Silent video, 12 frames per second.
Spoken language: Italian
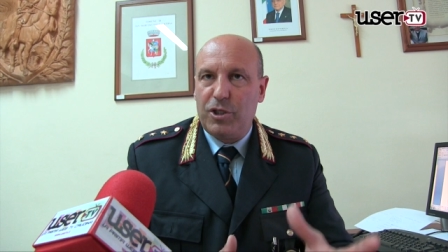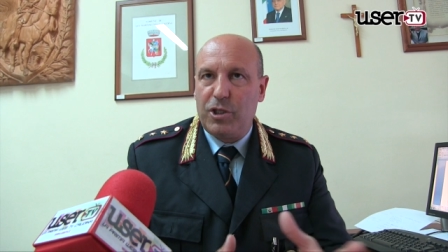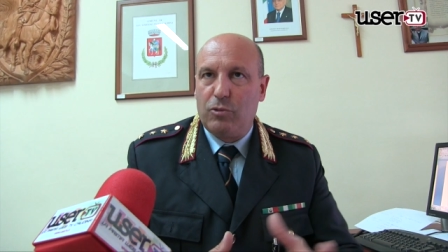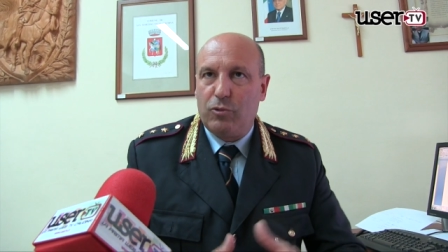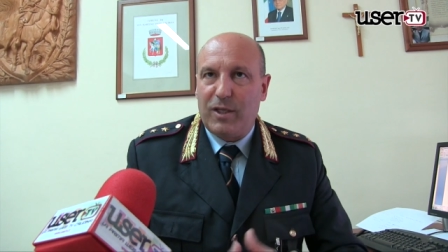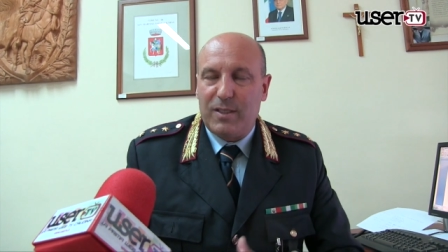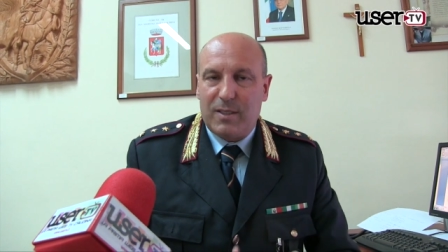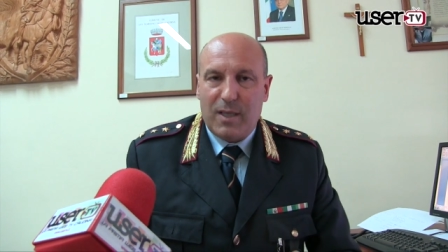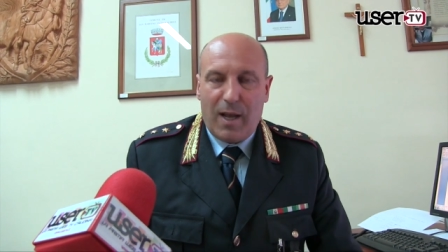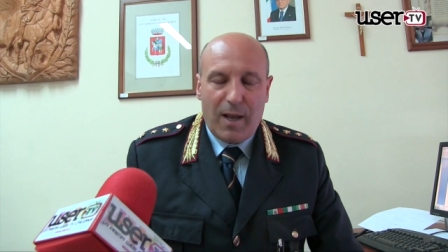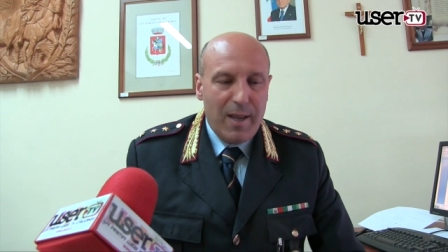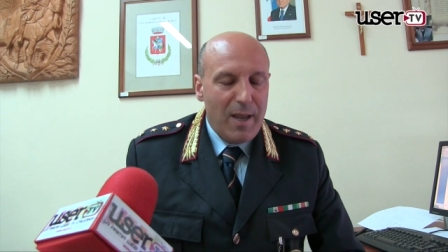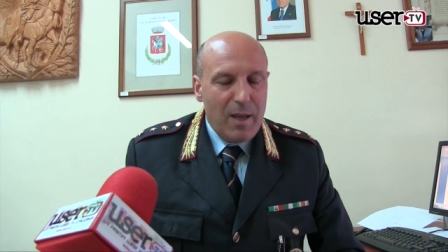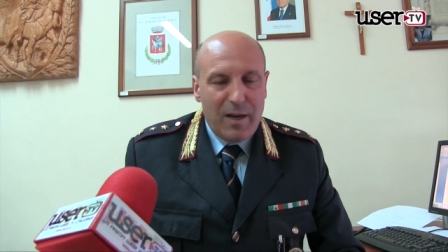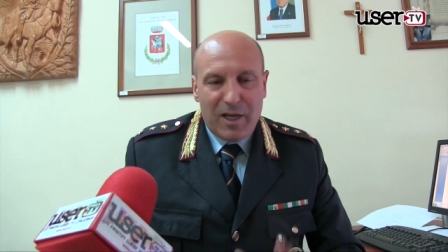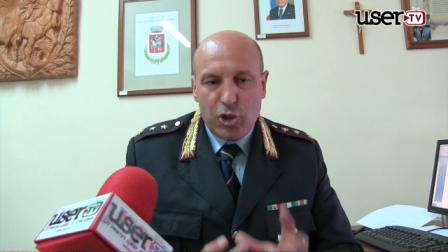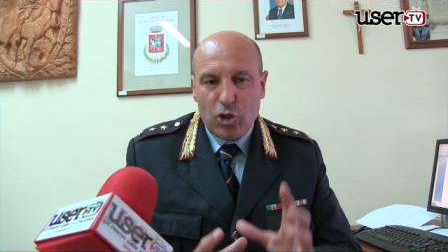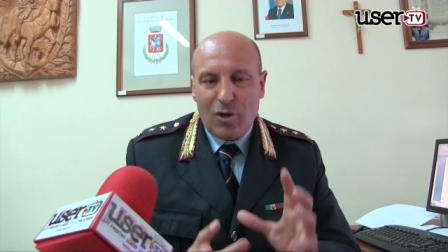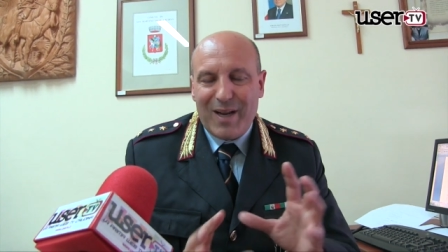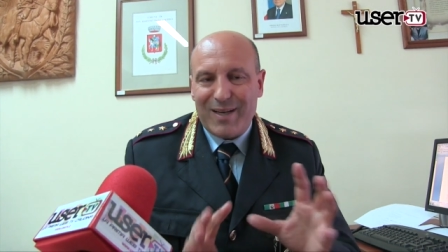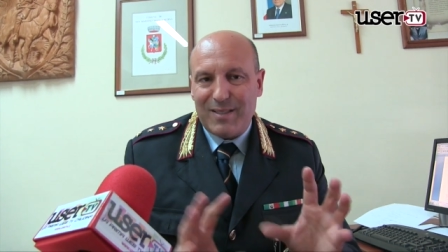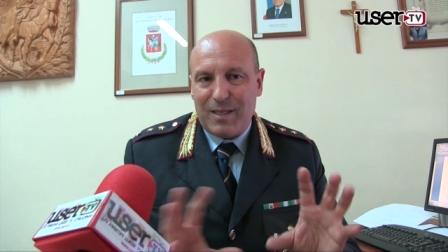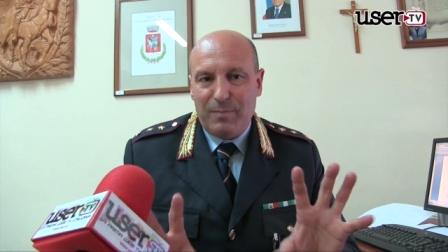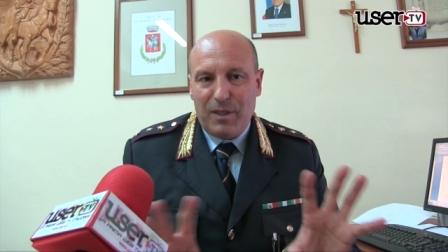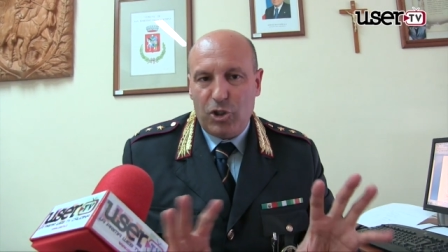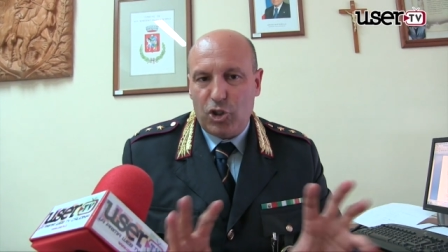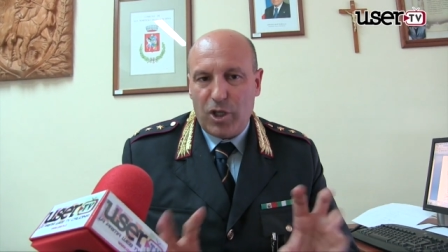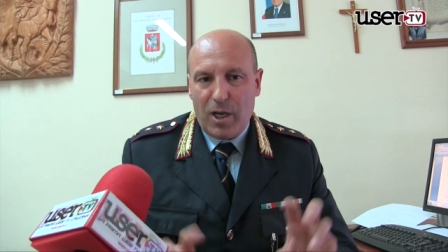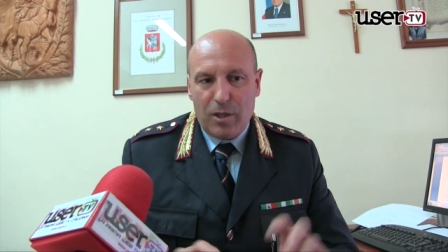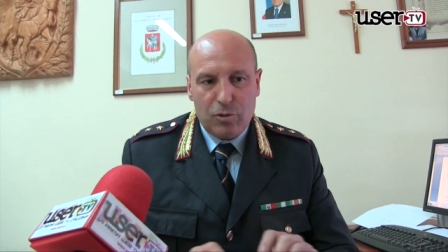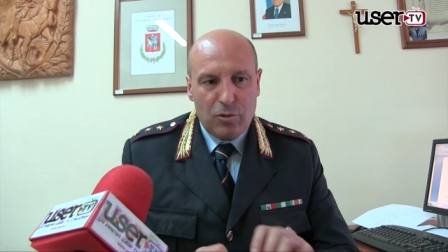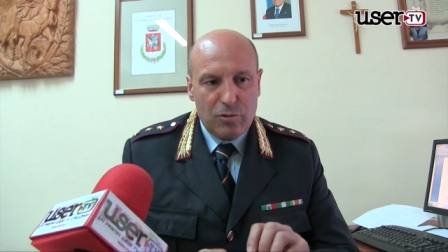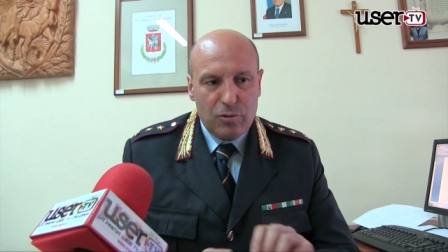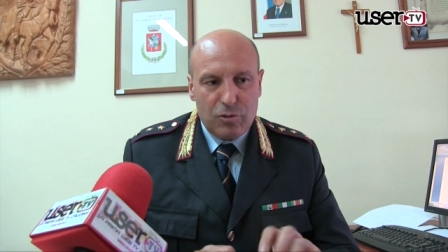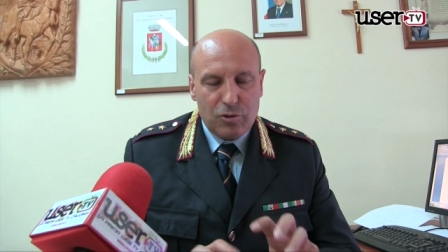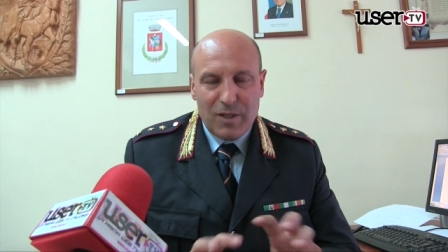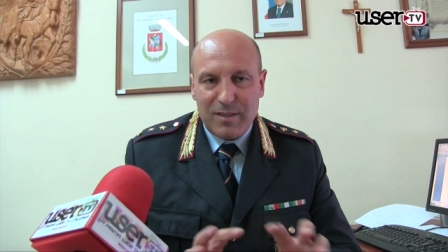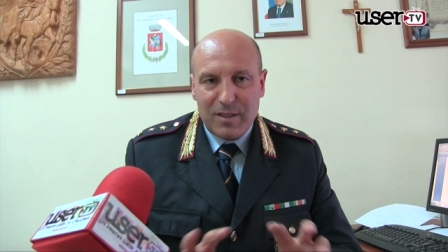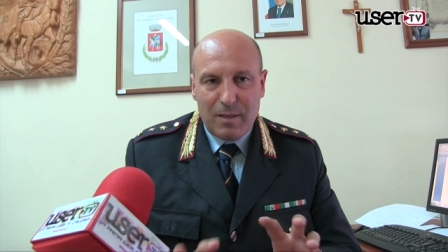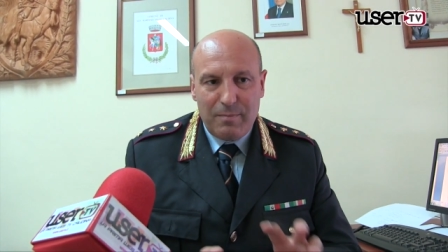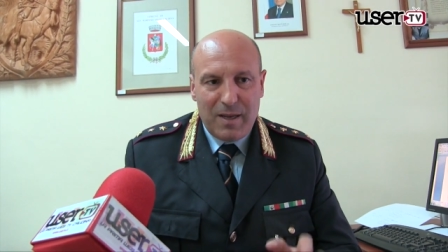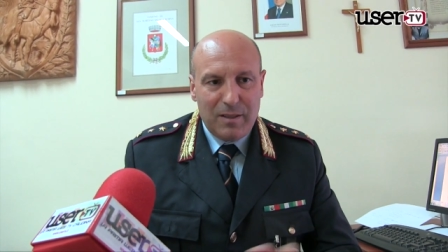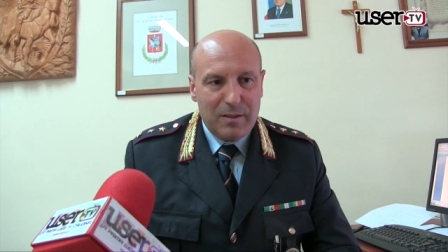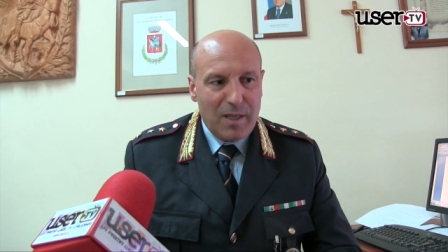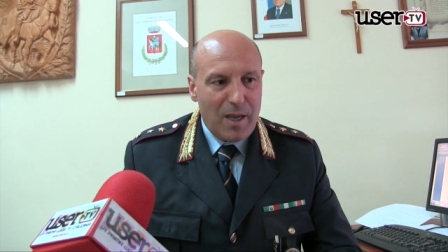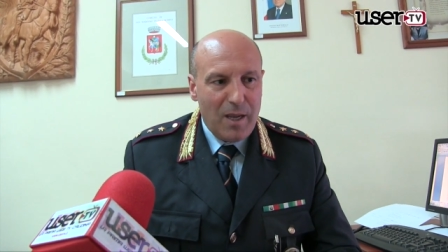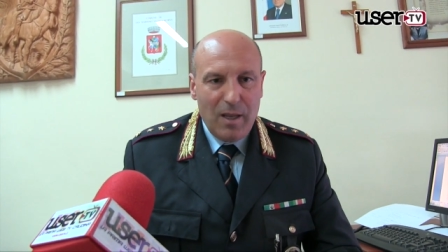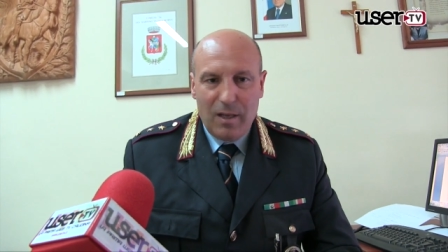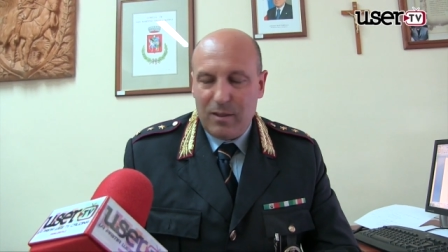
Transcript: di sicurezza. La circolare stabilisce sostanzialmente